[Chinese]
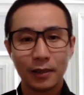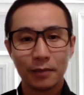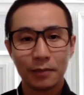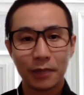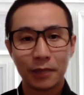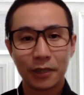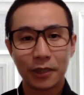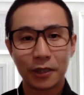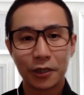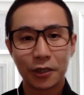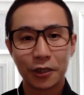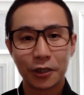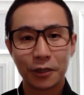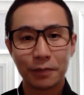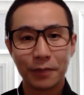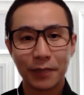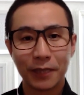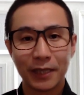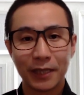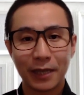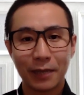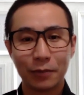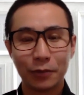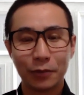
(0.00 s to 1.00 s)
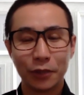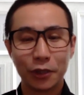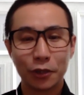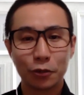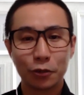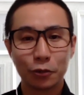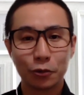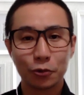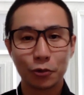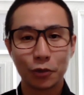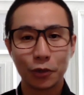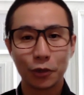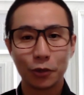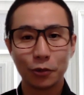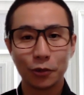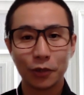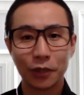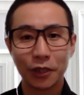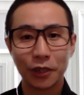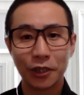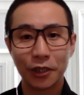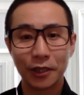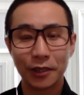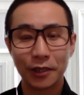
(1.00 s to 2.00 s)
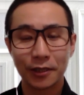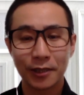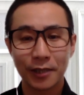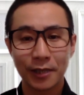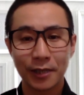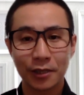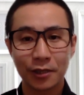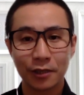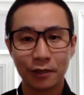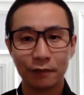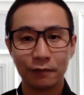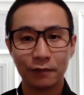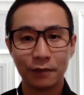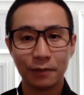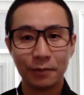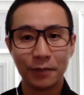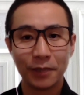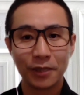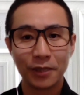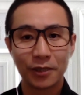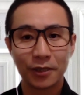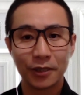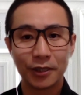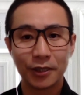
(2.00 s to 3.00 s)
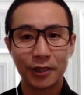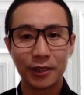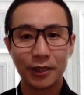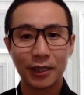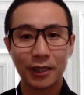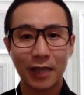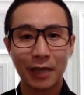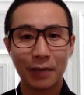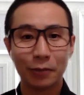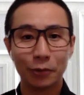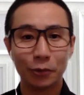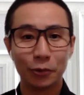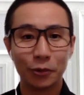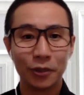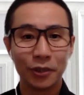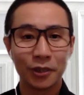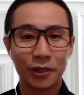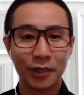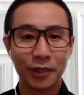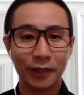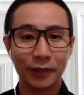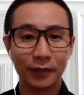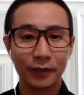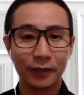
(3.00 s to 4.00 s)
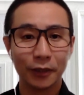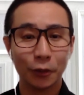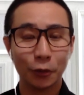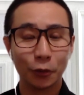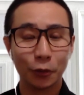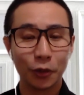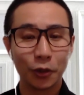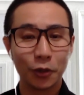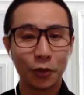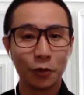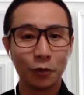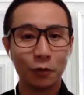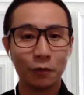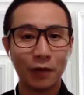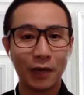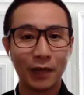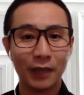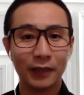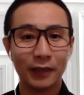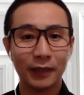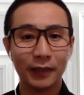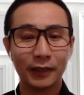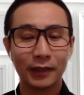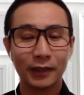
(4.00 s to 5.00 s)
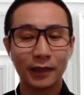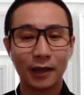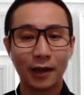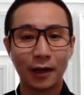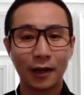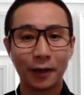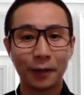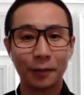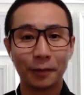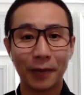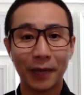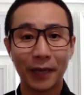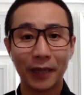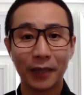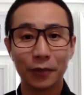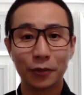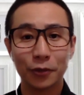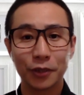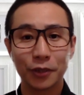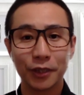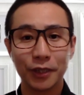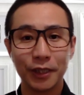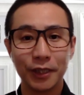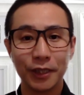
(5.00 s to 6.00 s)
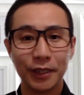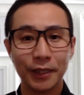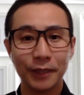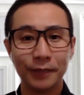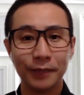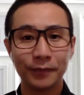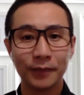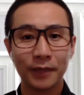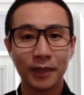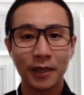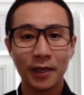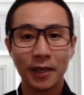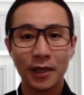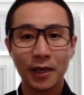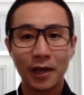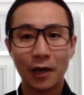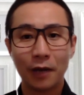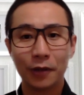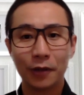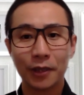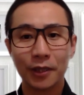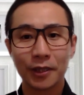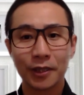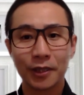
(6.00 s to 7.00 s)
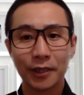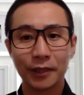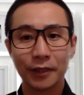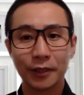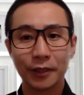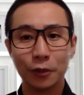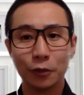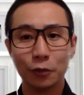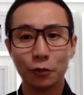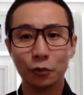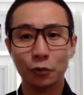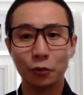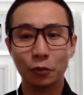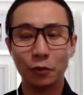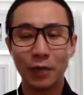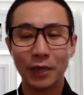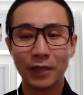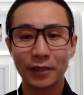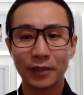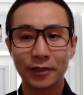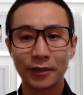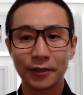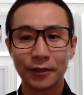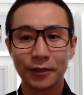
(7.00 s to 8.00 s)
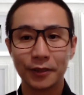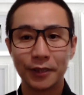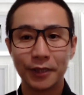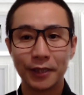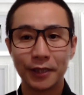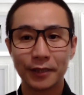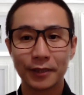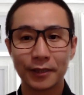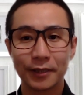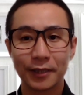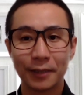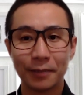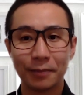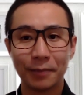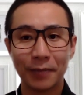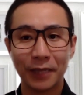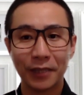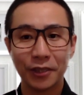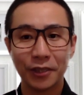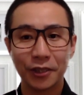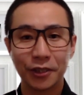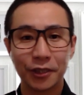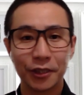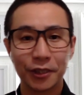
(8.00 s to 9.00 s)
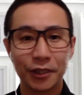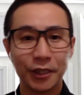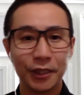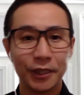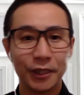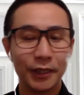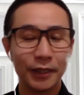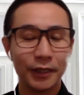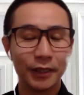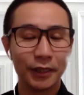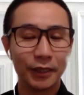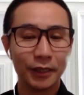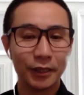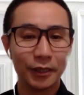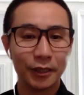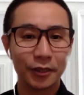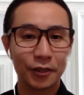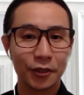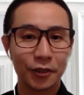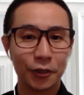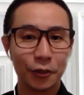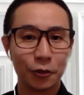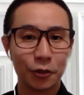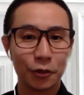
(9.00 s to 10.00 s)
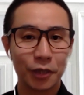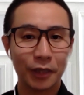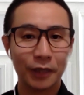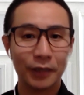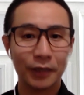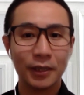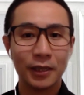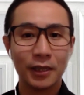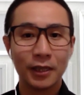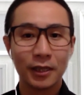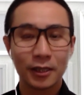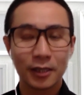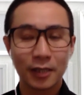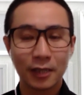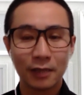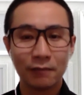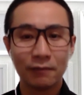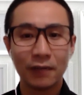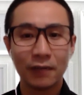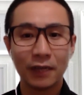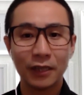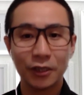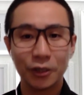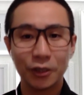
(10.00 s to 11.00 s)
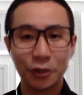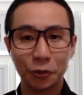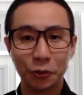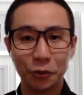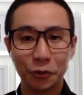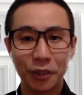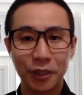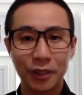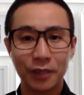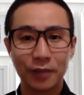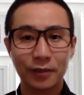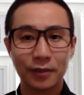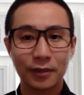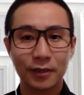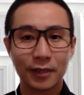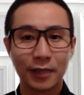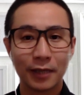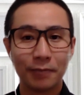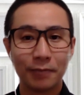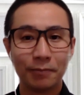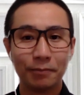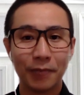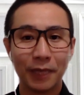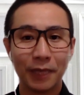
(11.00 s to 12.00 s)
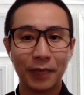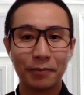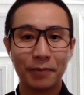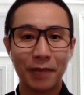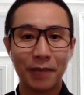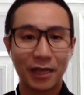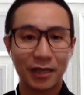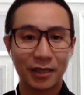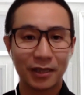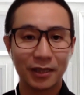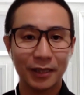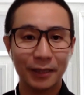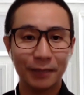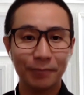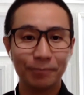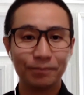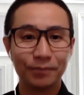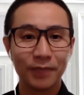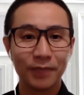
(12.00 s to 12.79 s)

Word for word: 报道时，被逮捕人数最多的前三省分别是西开普敦省有六万零二百六十一人，豪登省有五万四千三百七十七人，以及自由省三万九千三百八十人。